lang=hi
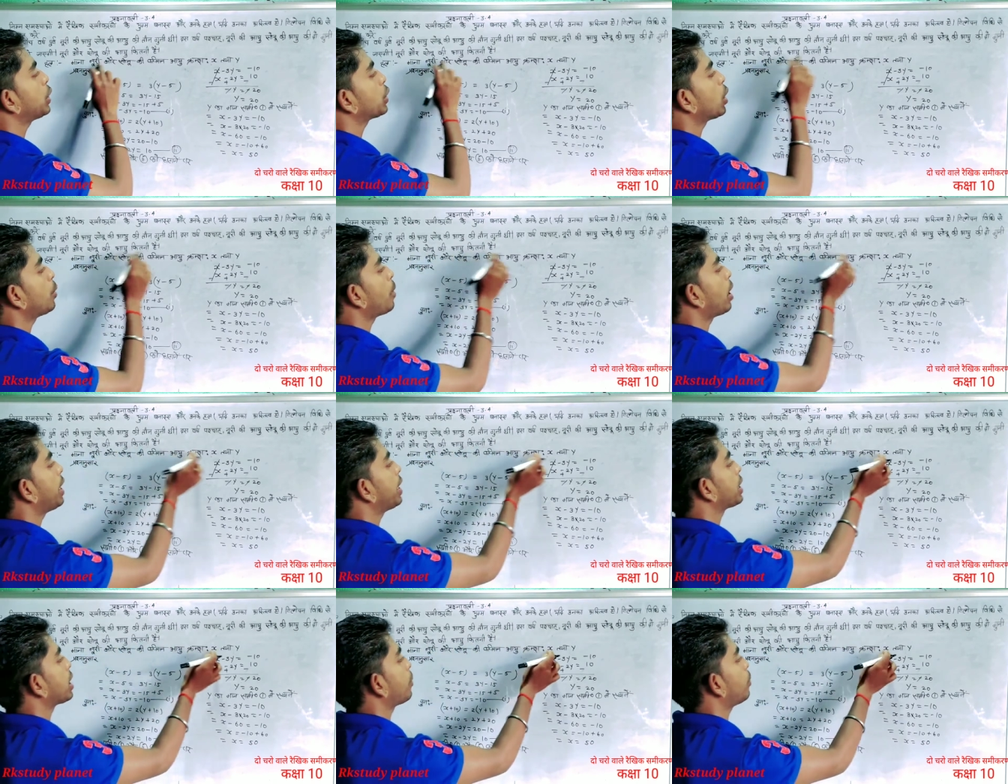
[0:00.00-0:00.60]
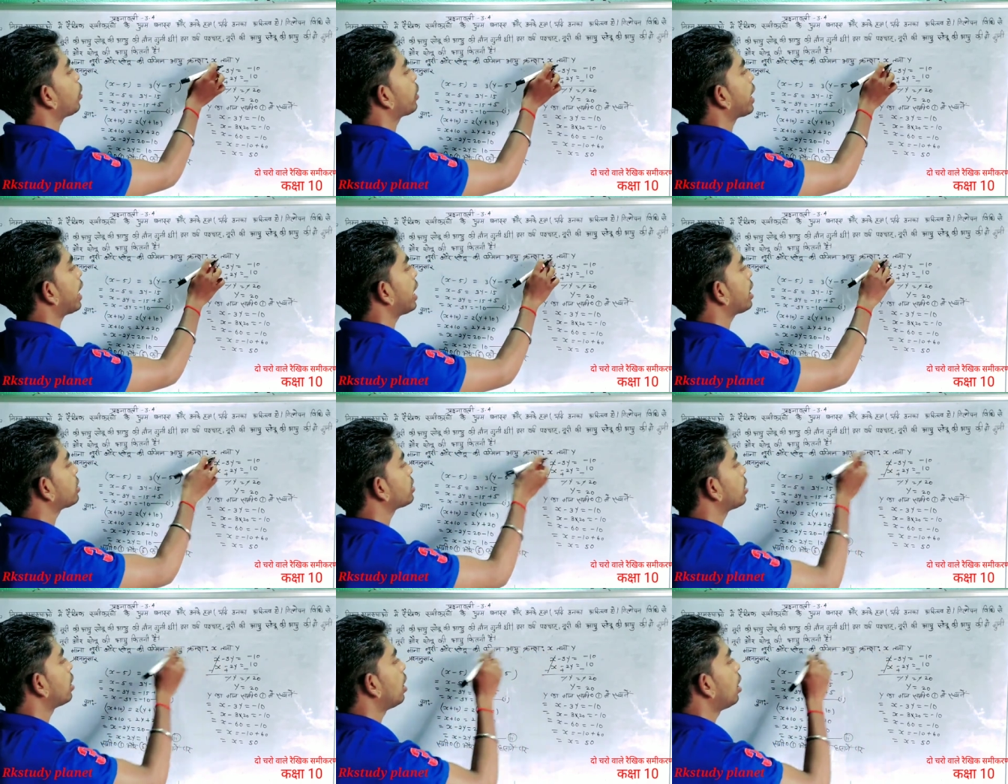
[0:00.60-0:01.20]
आयु के माने थे हम लोग
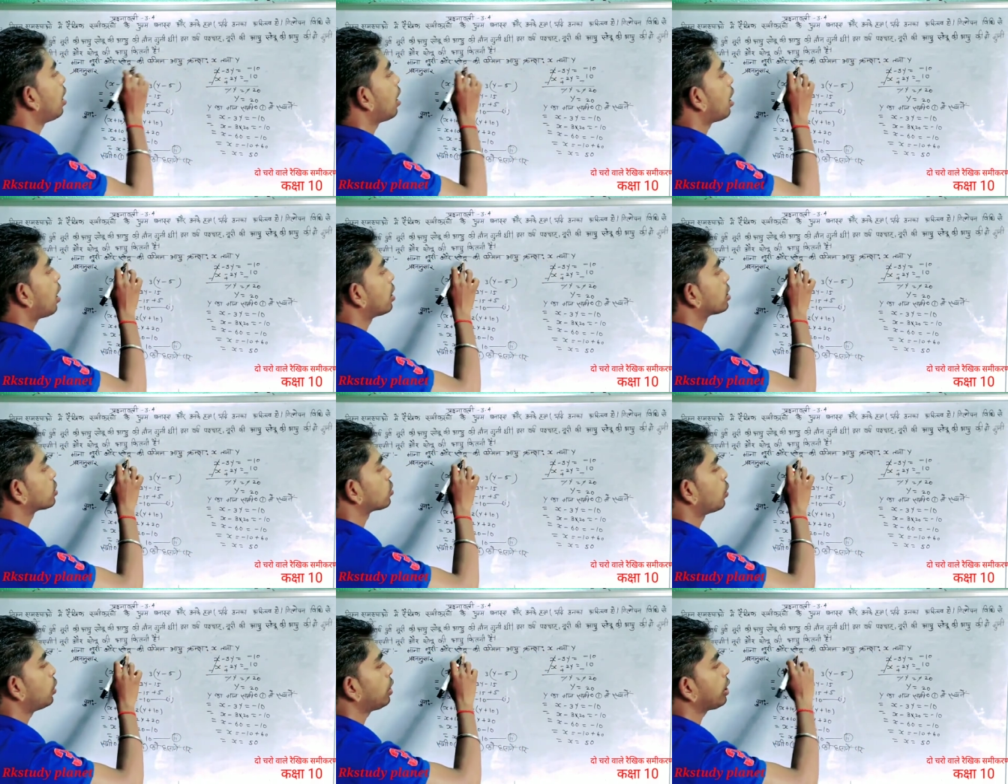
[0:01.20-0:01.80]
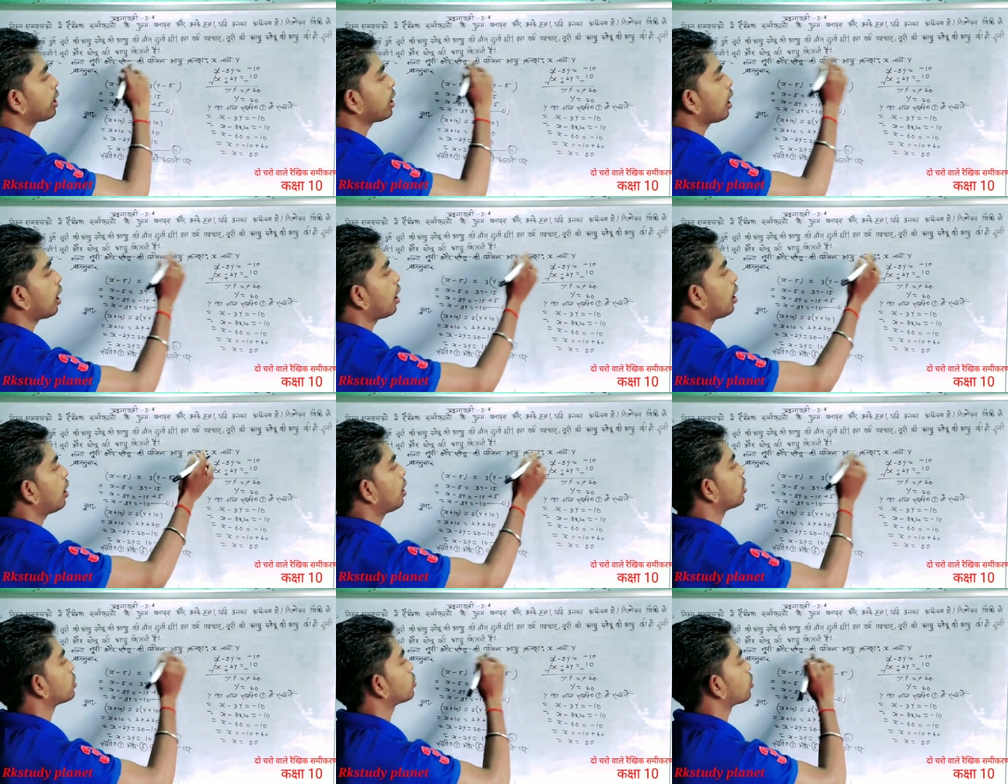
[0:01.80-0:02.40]
एक्स और सोने के
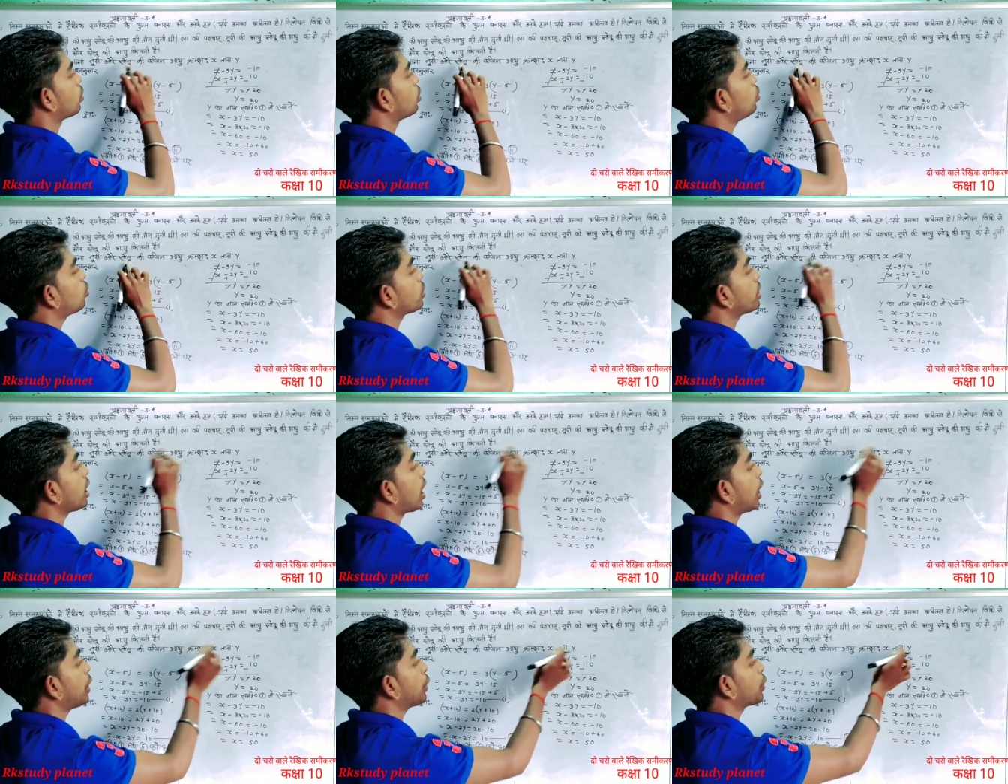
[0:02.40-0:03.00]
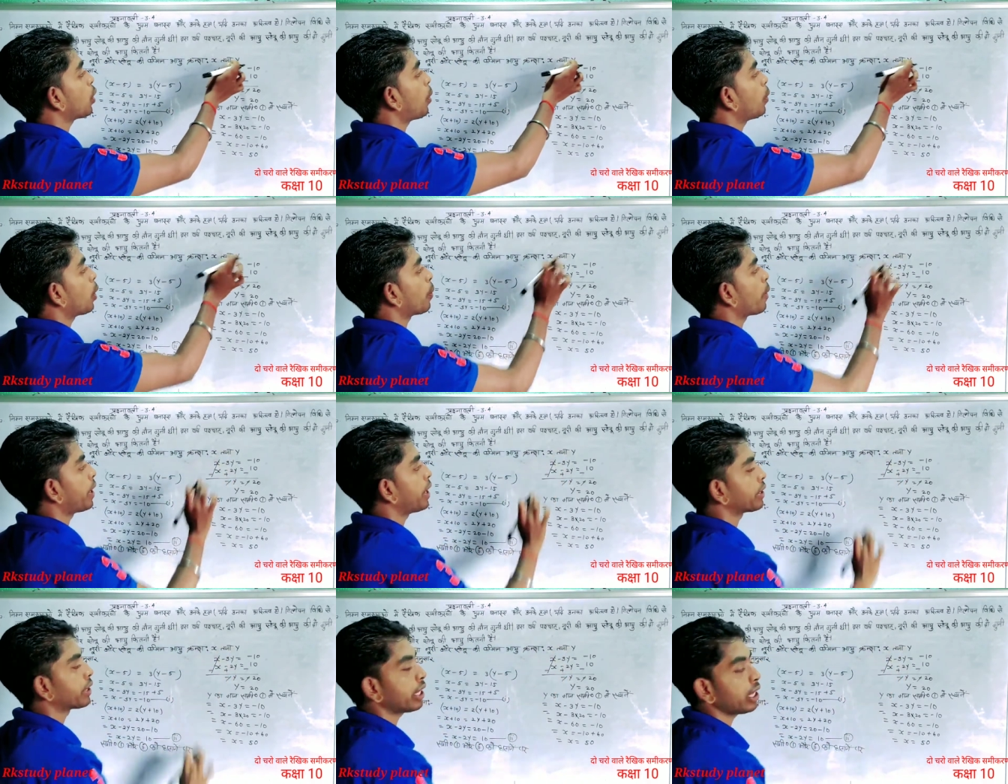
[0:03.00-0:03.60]
सोनू की आयु को हम
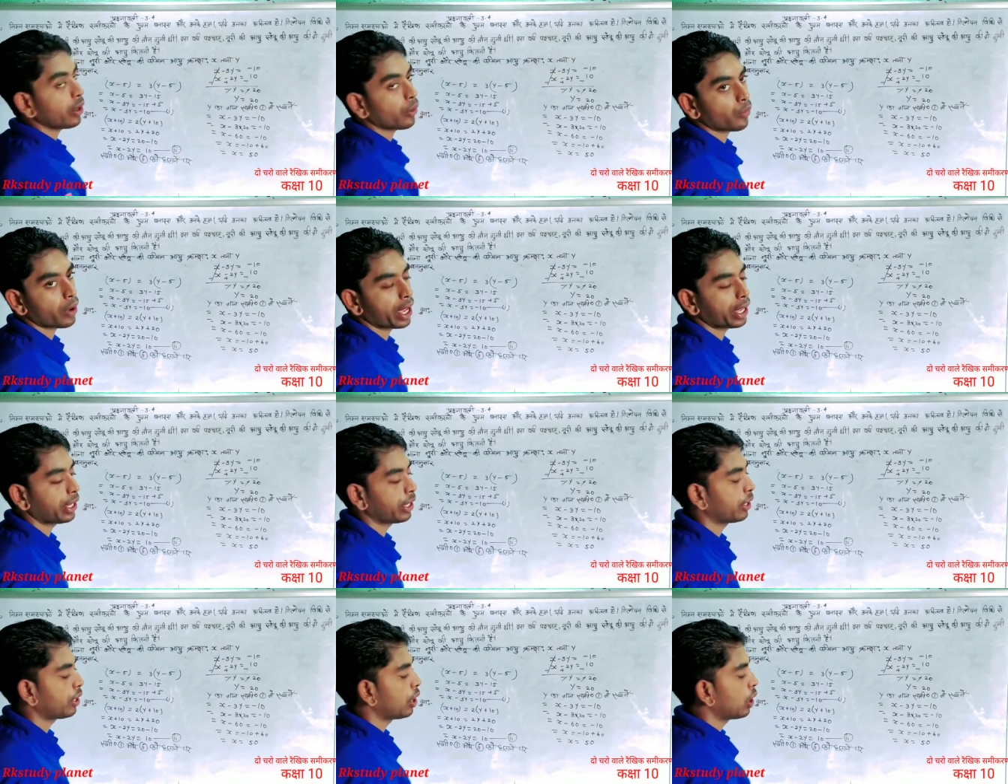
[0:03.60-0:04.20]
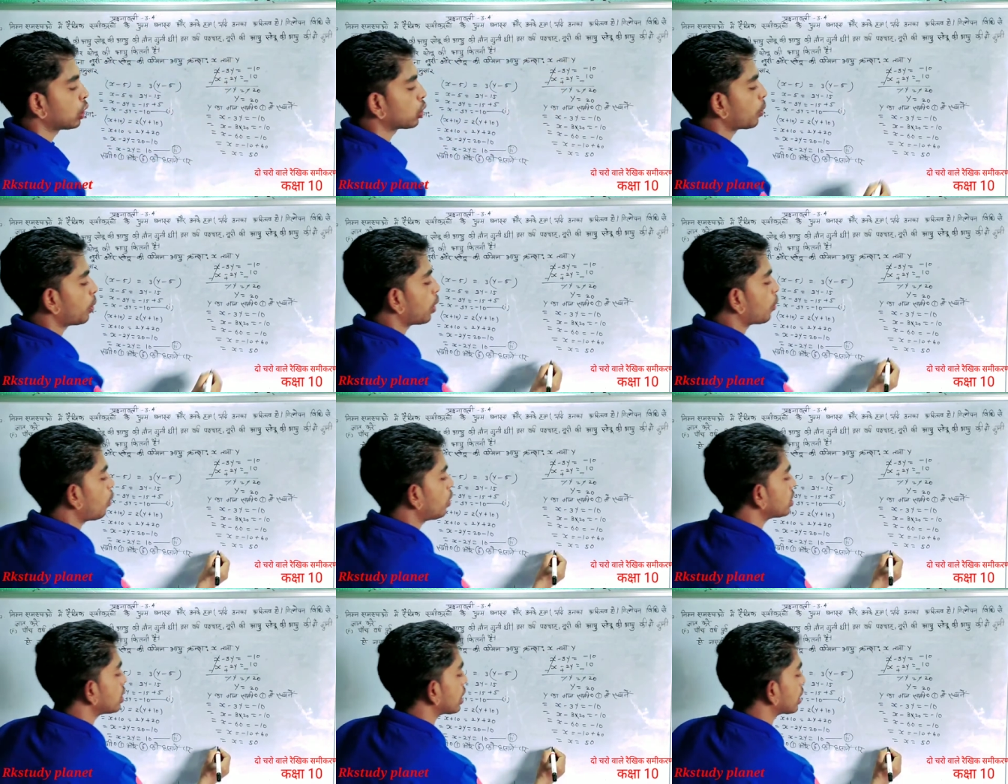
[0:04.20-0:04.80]
लोग माने थे वाई तो
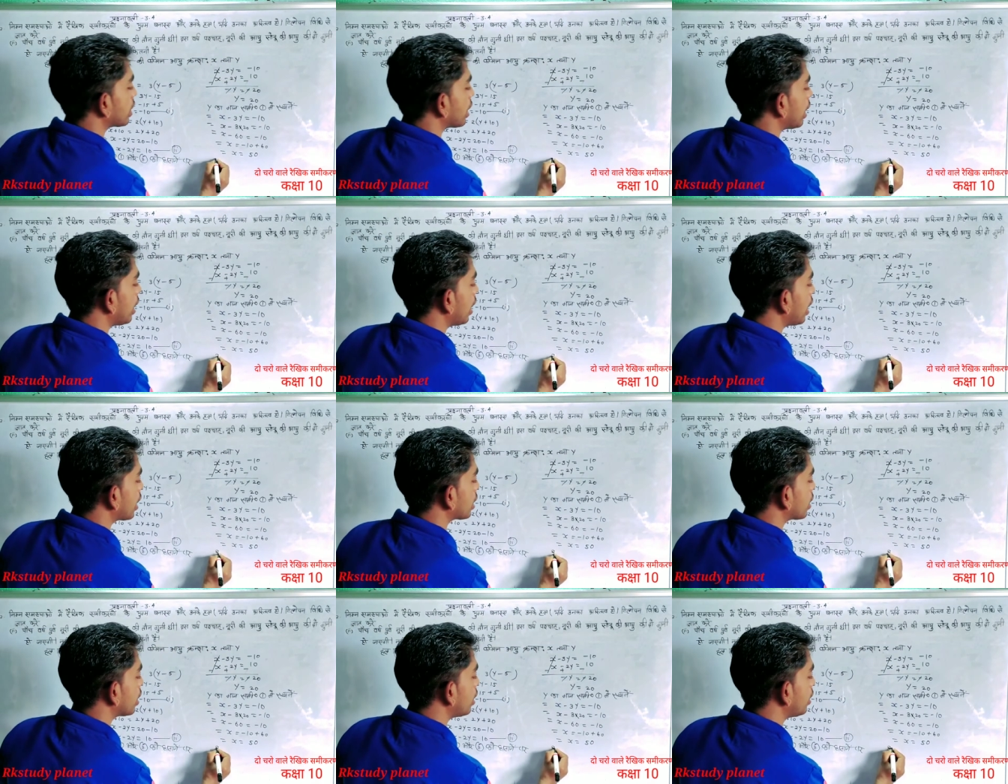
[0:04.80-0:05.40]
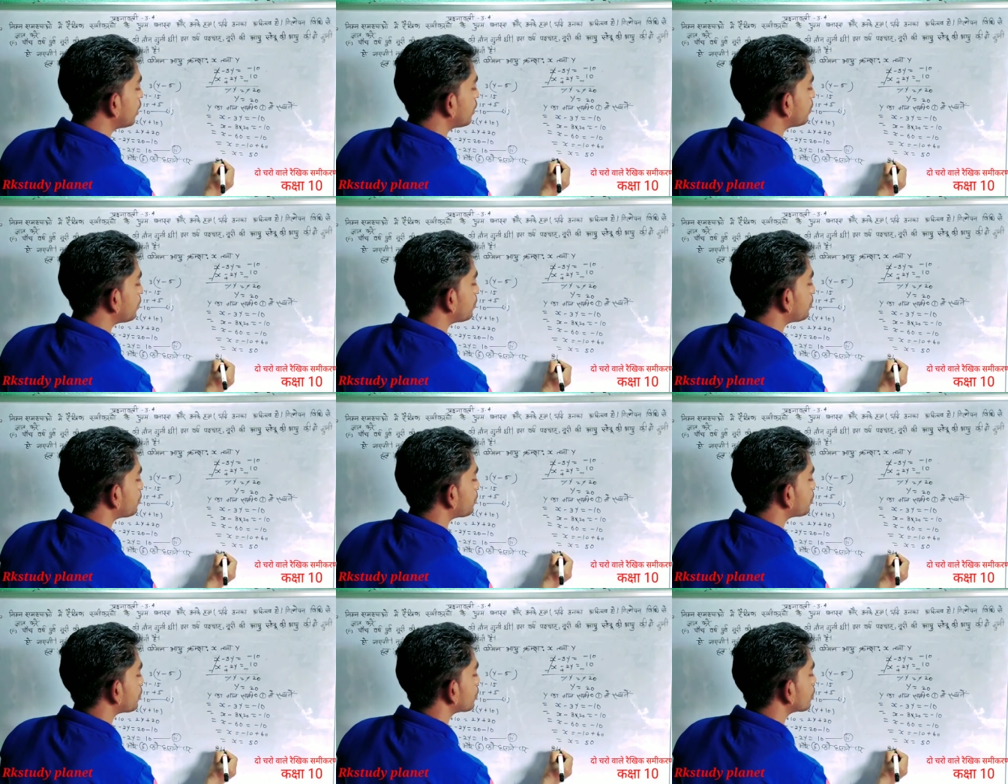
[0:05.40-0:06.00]
हम बोल सकते हैं
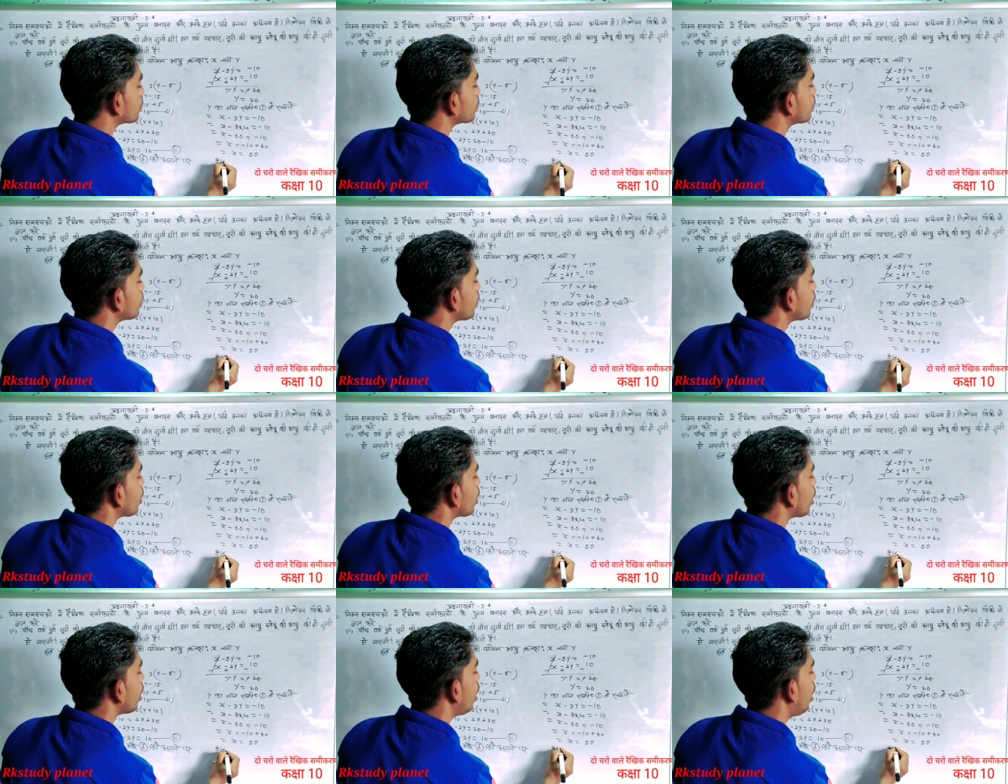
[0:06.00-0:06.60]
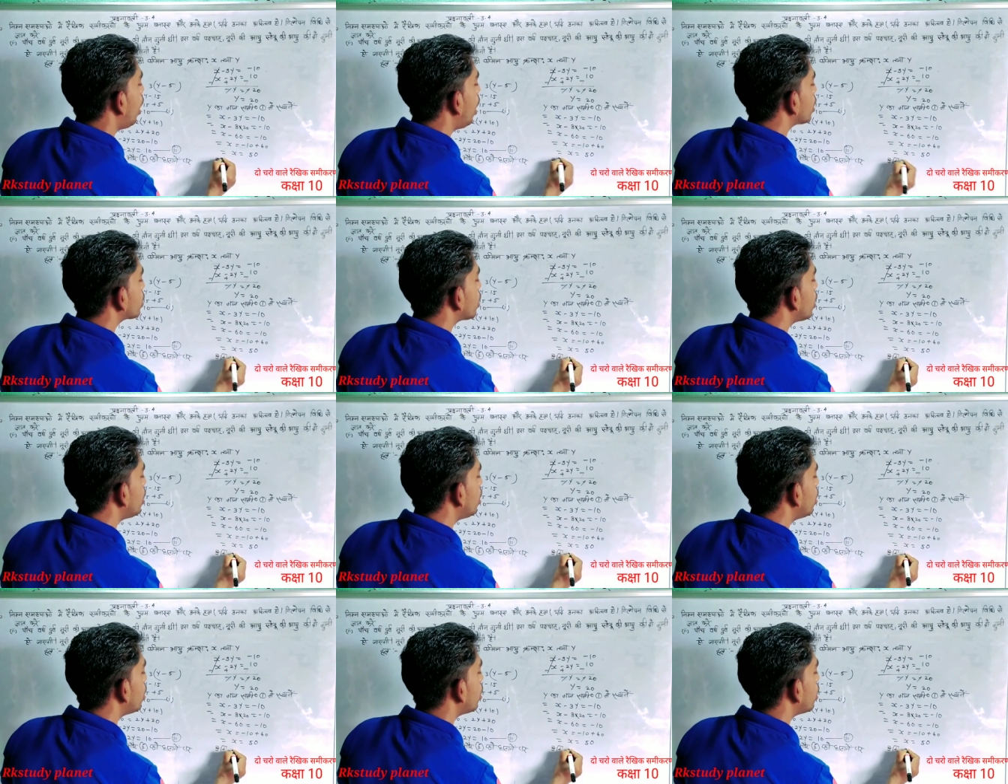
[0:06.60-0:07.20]
अतः
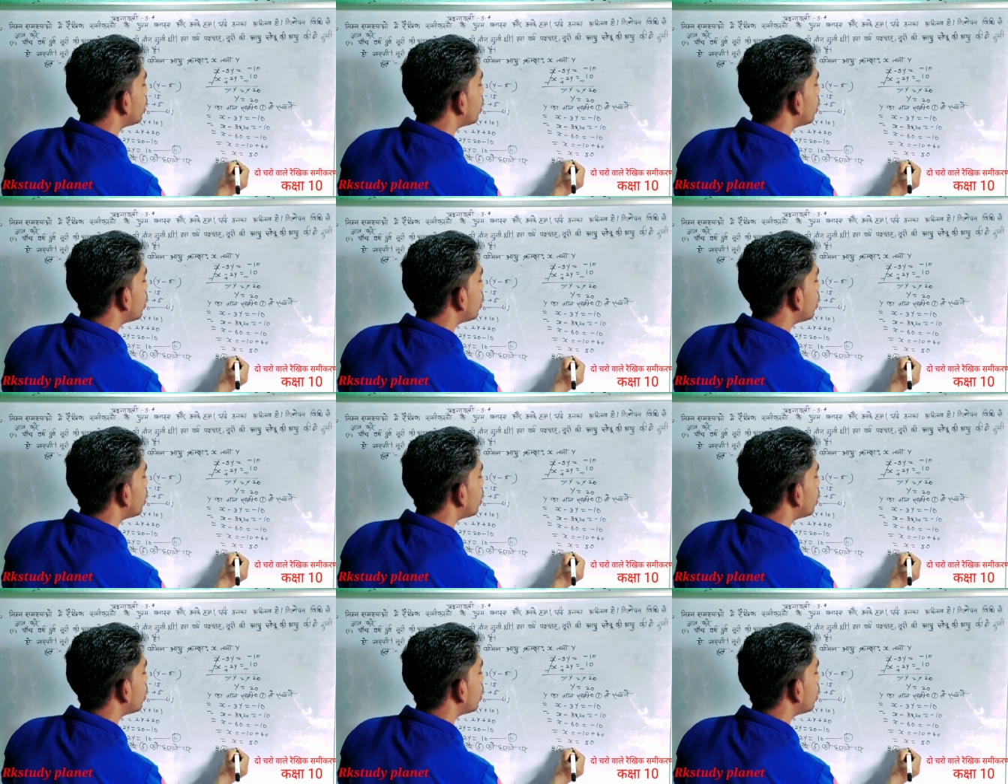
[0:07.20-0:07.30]
अतः